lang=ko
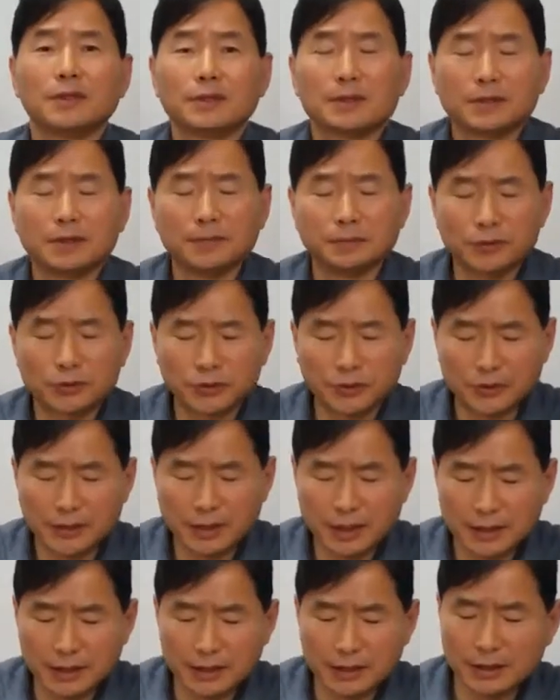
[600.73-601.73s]
금수저
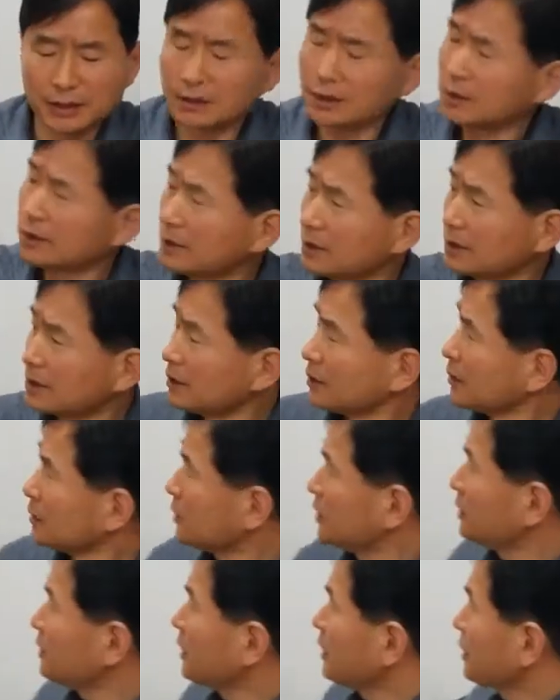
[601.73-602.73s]
강의 어,
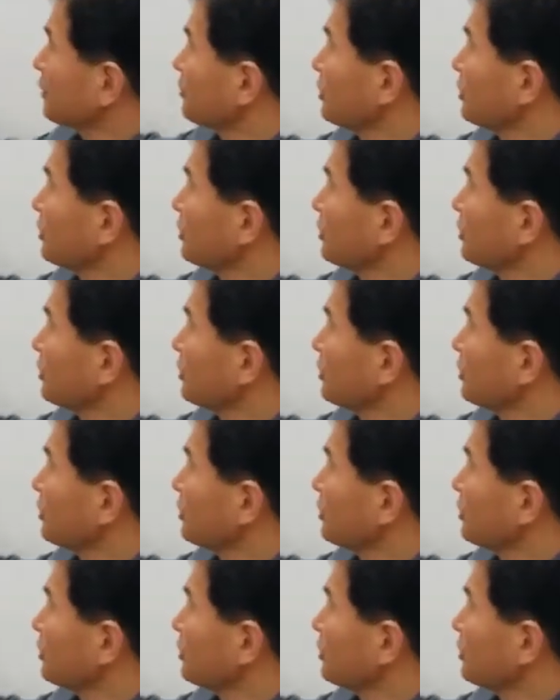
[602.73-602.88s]
시작에도